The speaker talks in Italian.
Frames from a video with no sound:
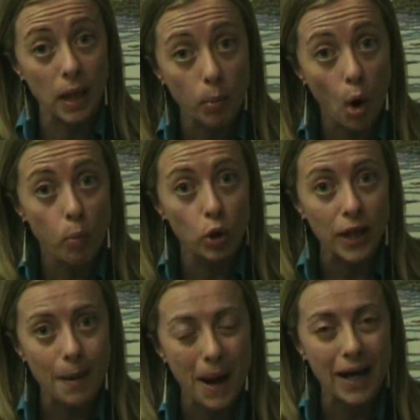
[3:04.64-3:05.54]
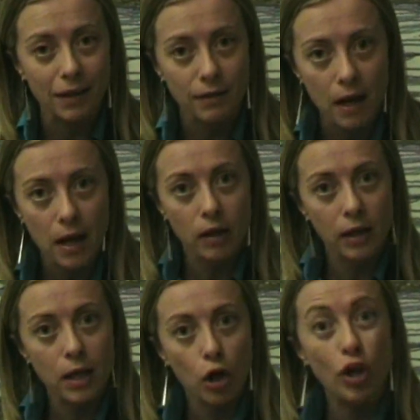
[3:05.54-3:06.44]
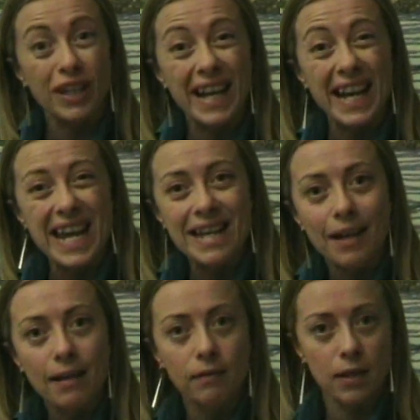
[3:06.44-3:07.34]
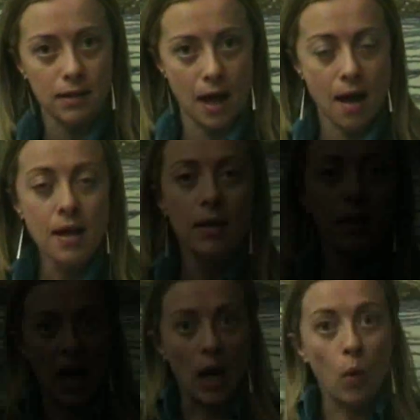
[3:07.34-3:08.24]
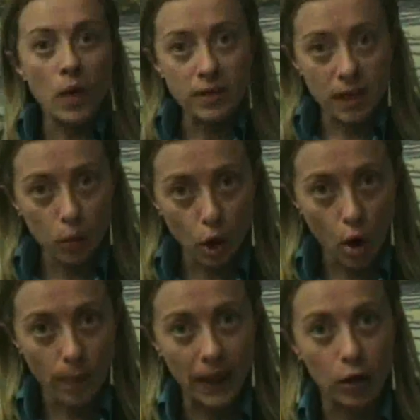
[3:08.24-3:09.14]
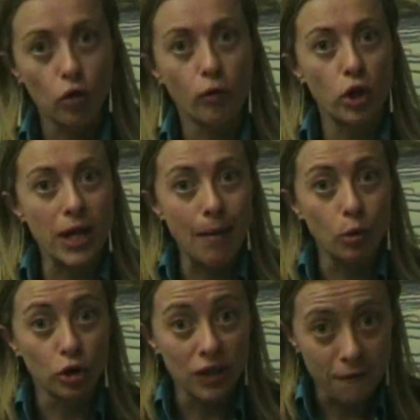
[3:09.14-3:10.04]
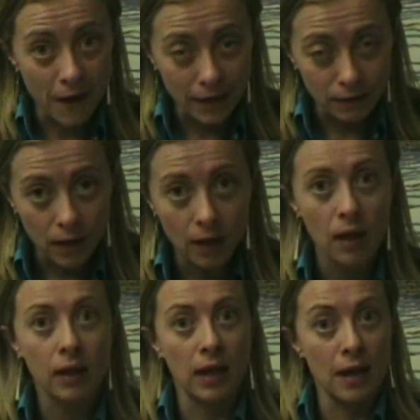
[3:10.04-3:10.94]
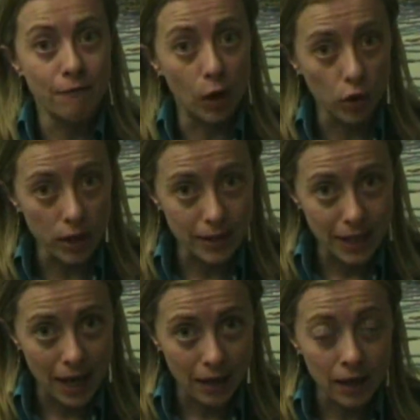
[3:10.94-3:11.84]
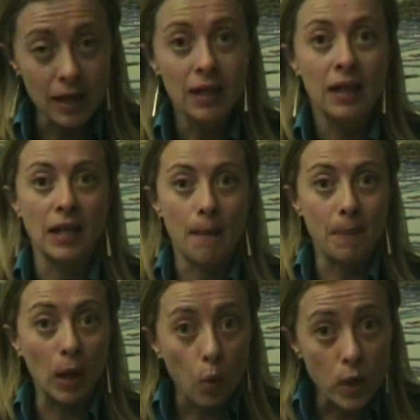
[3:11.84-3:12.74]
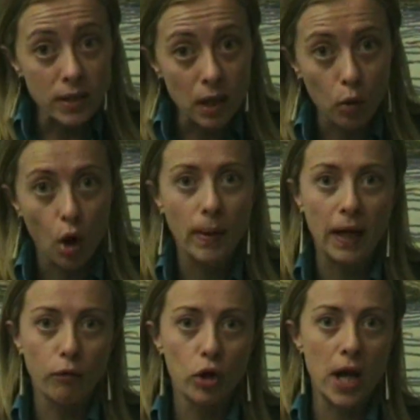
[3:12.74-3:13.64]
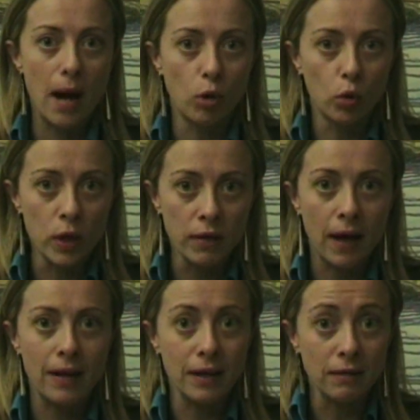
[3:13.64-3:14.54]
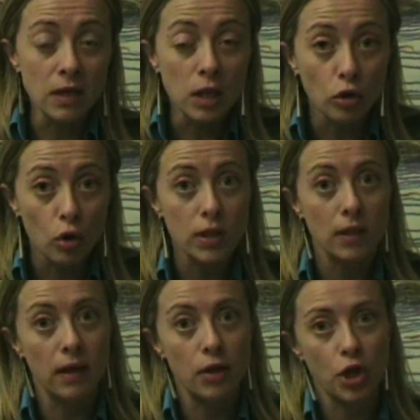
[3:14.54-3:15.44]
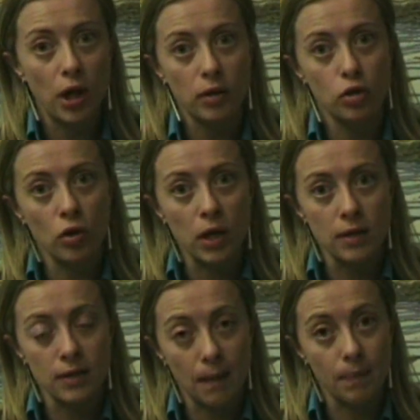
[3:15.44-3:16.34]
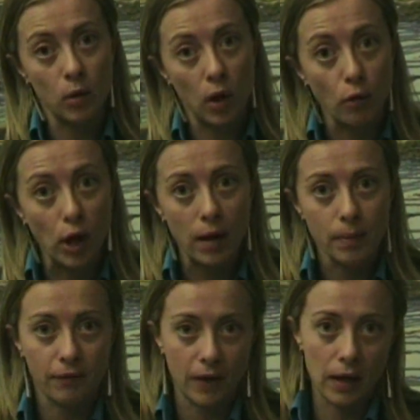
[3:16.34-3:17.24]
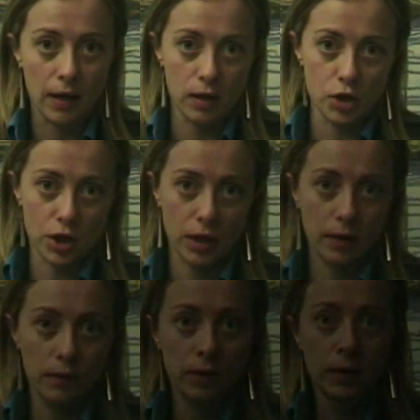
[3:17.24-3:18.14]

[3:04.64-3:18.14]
dei popoli, delle patrie, delle, degli eroi, delle identità è questa Europa che noi vogliamo difendere e valorizzare ed è per questa Europa che vogliamo un'Italia dignitosa e delle generazioni che sappiano lavorare per farla crescere.